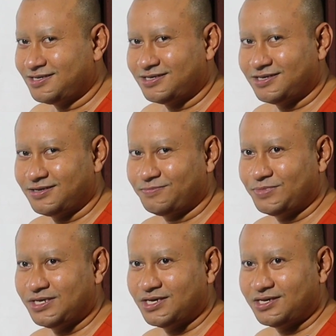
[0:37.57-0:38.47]
là
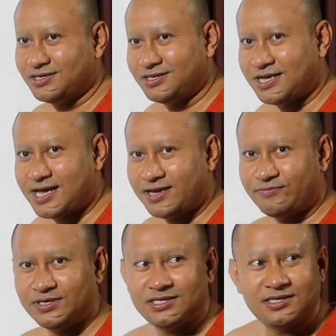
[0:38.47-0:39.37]
bị để thà
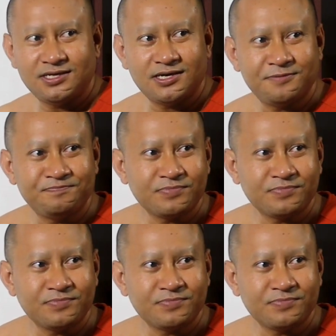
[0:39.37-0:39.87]
về chia